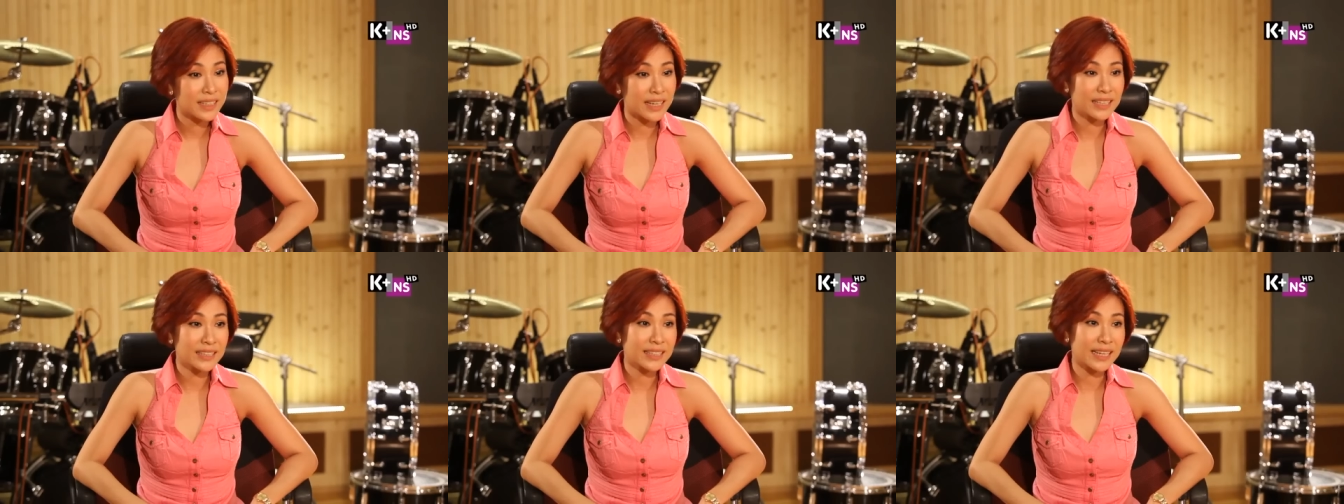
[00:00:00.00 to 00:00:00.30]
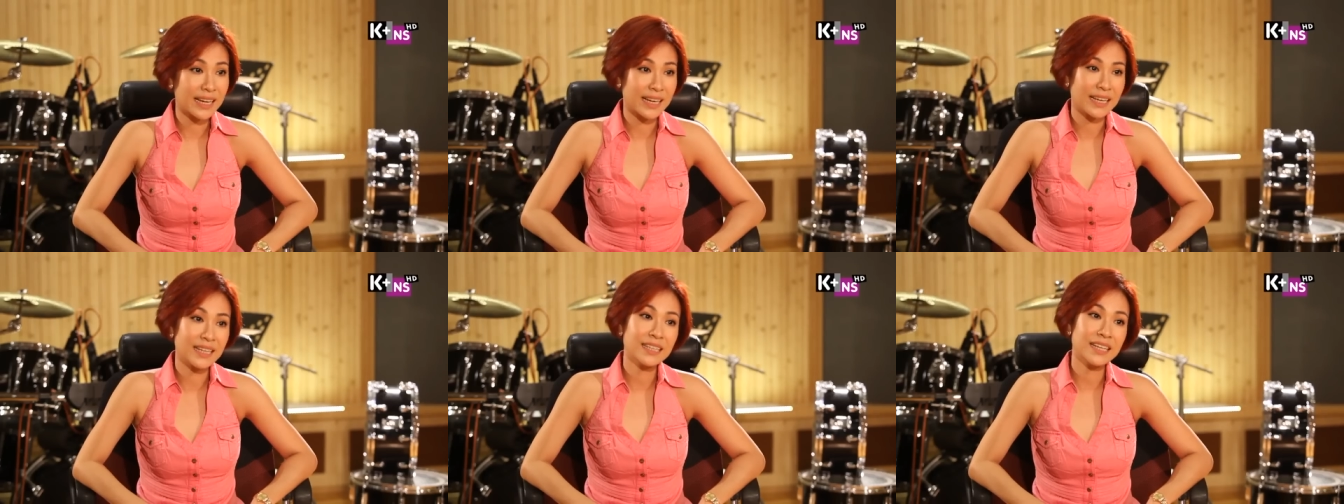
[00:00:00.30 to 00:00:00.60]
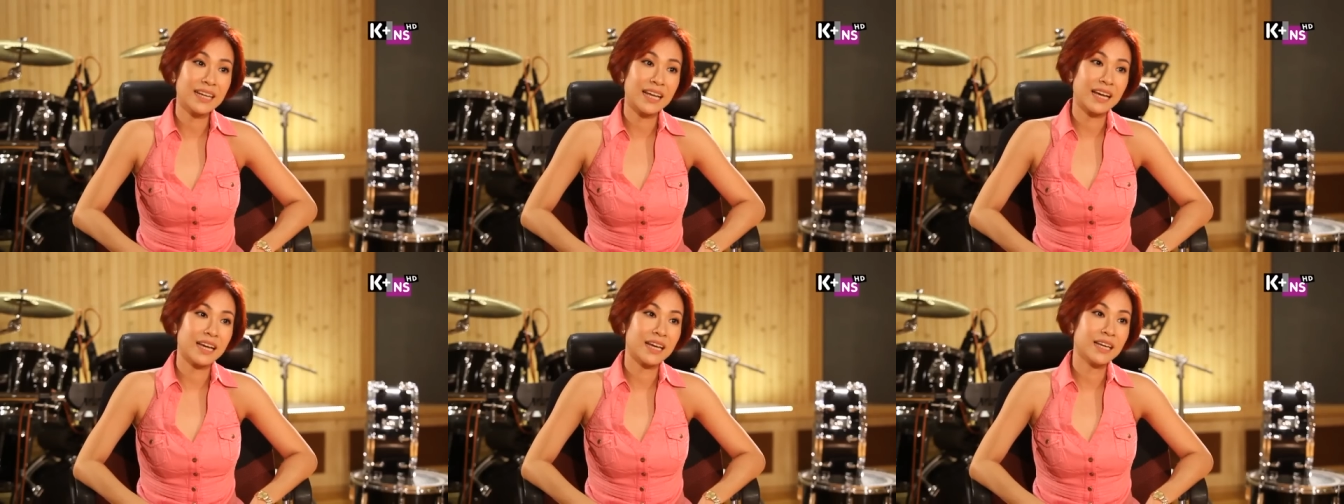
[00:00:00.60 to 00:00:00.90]
kể cả
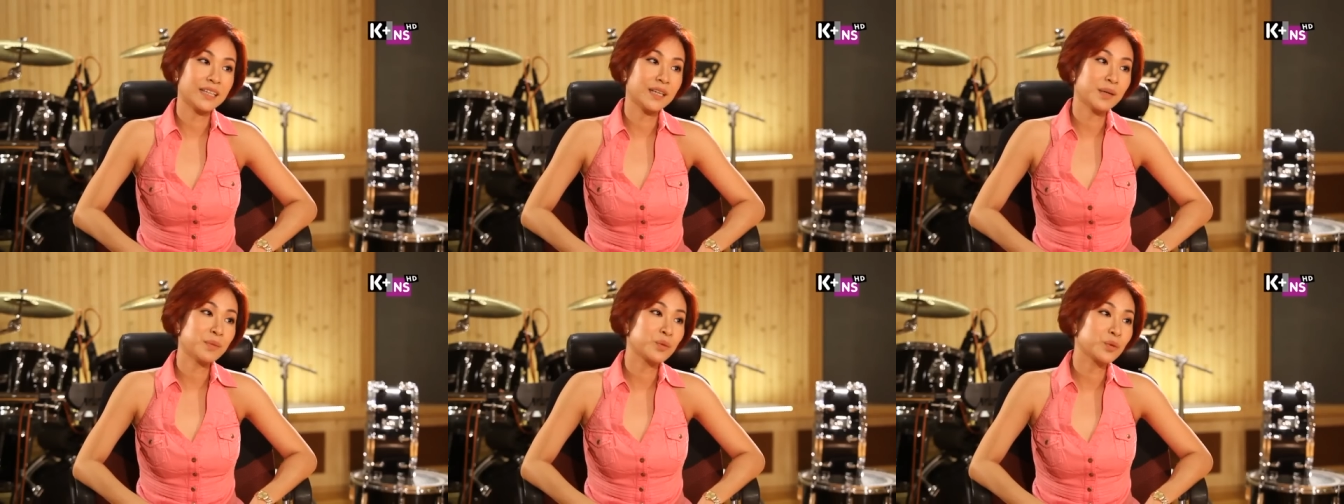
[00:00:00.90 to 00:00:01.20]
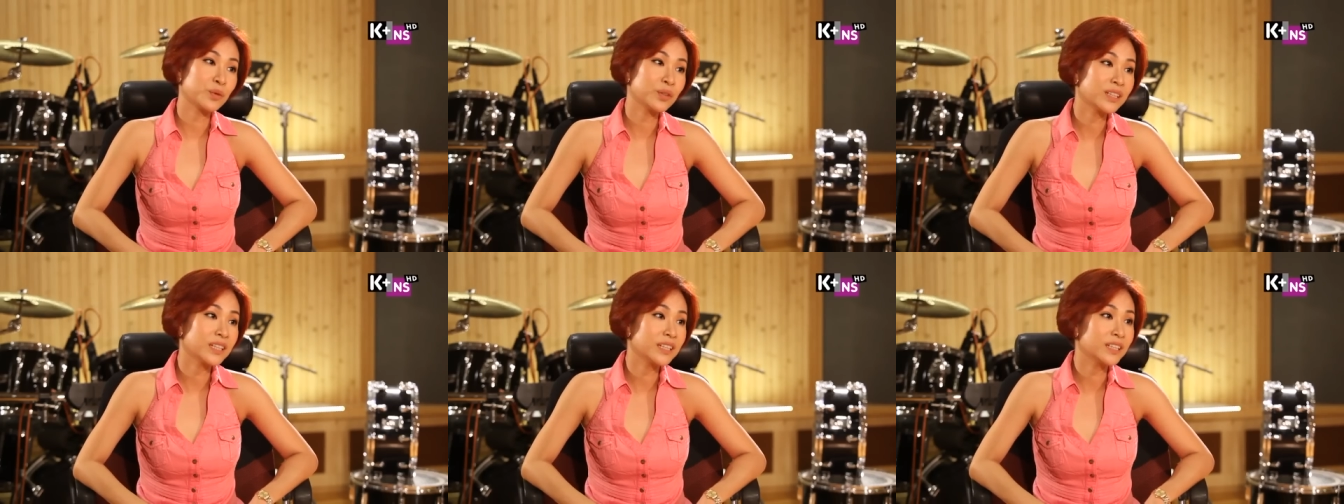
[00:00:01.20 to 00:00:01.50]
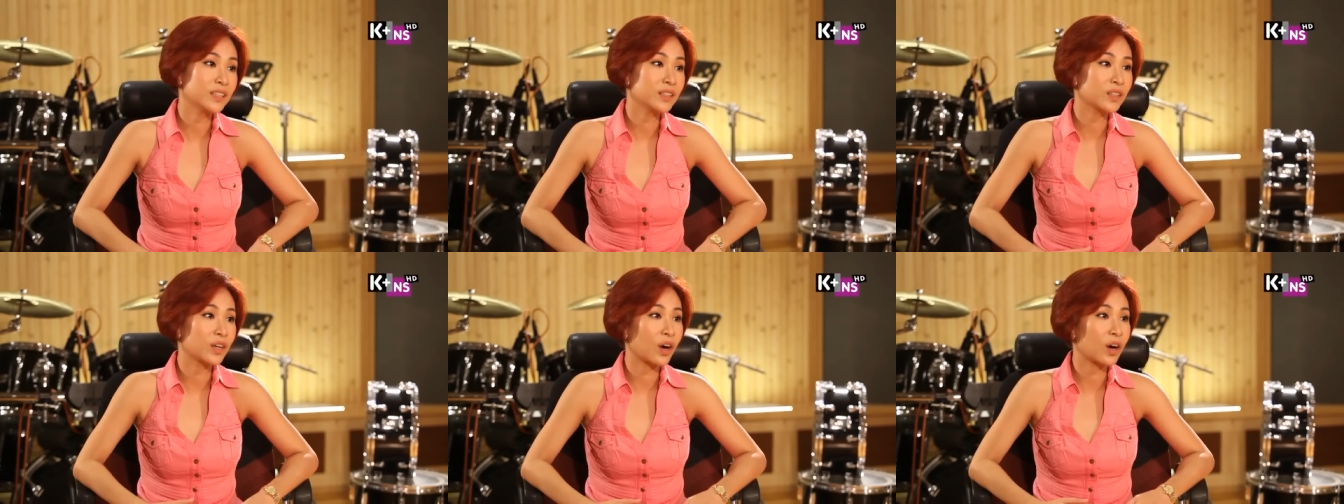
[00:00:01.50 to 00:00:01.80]
là ekip của
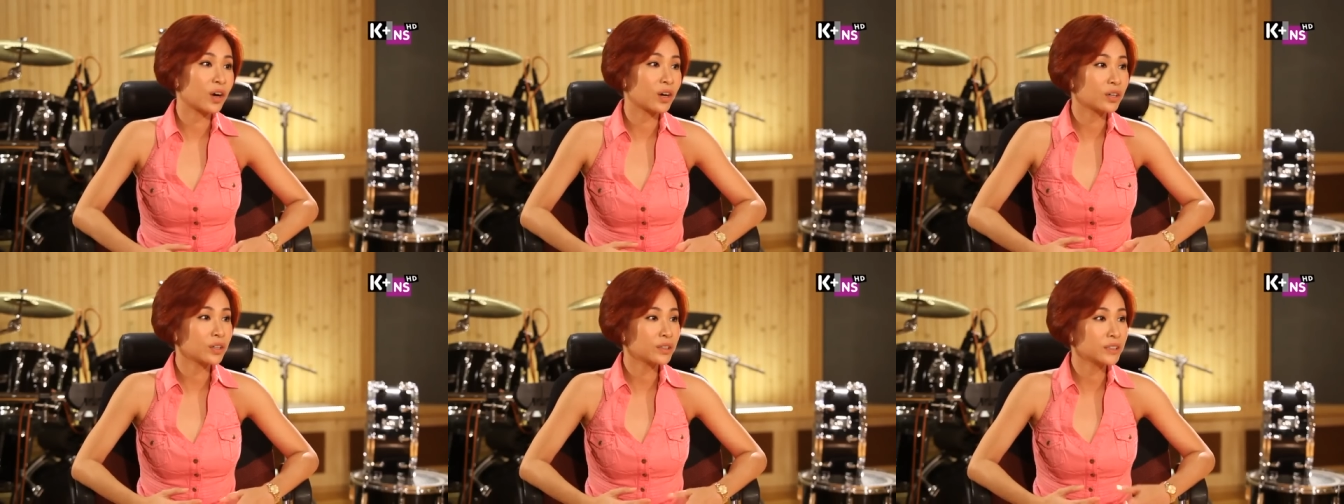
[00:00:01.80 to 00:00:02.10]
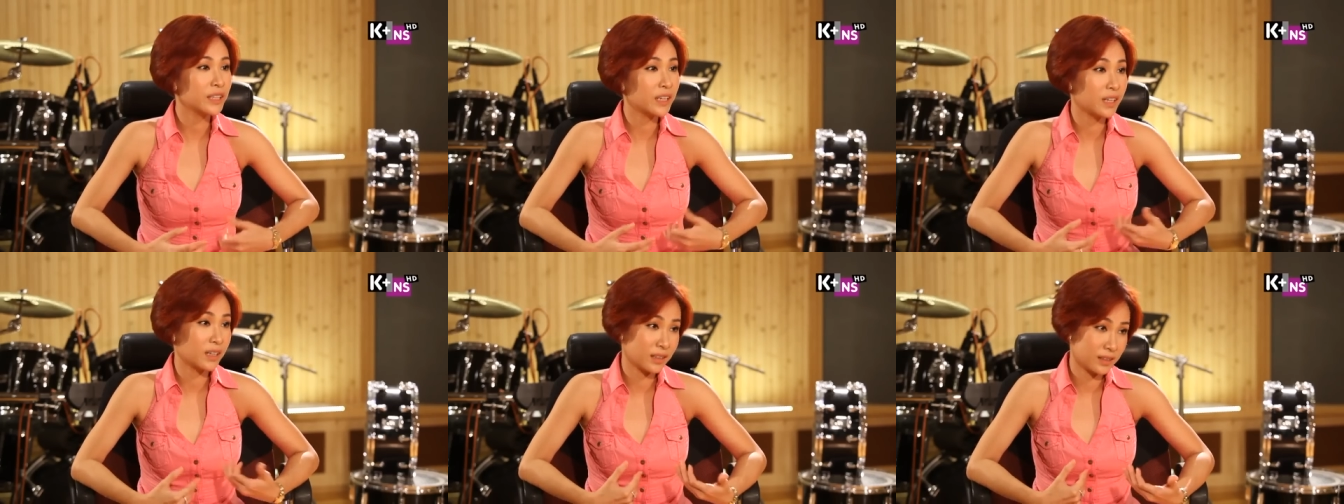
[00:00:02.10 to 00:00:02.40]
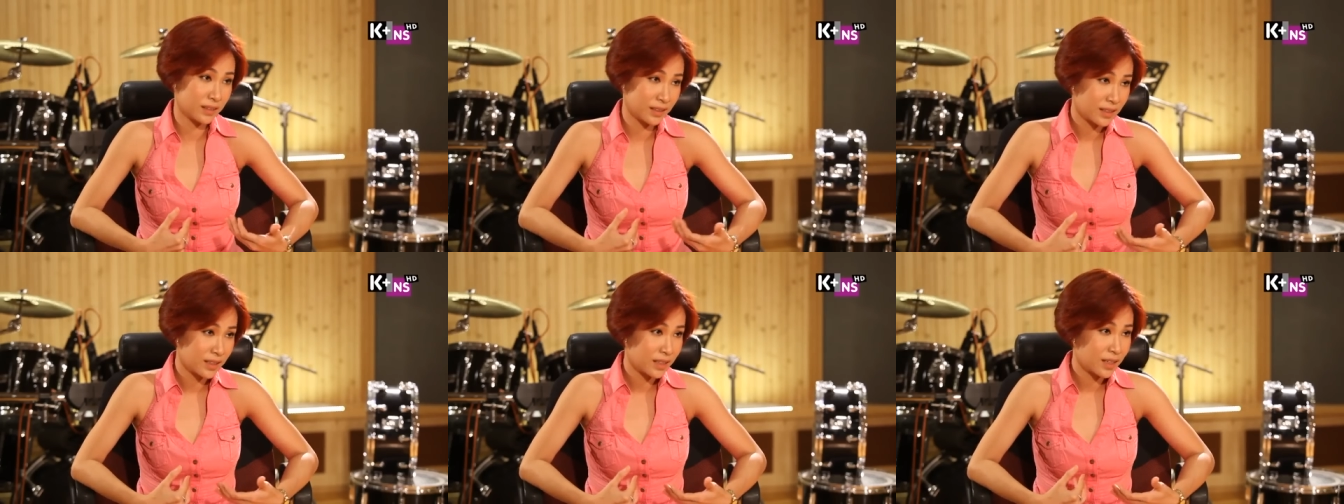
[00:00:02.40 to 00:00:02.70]
linh có
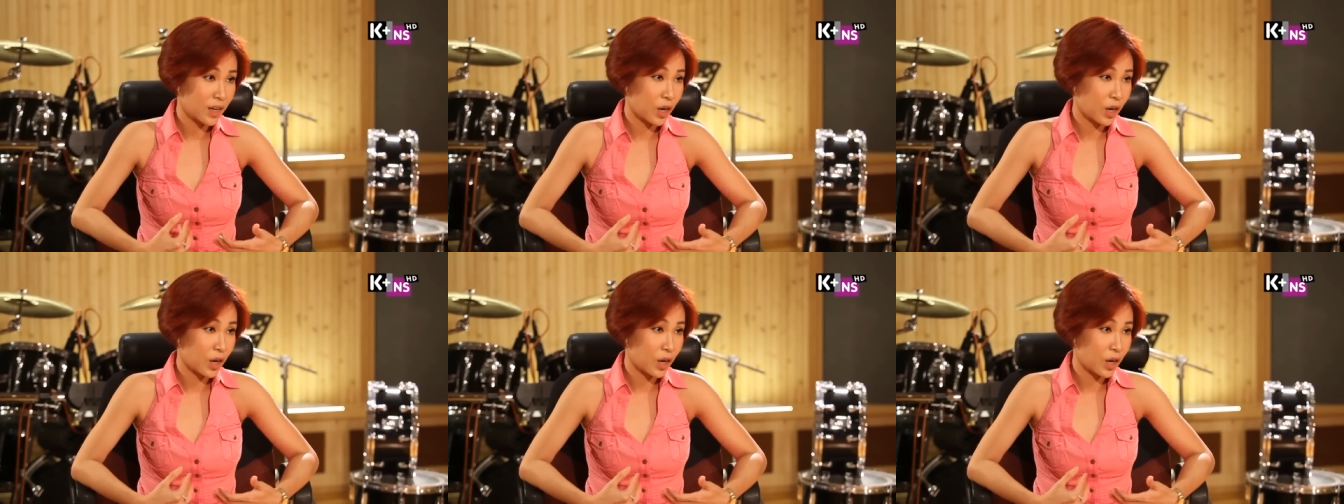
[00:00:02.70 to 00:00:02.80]
nhờ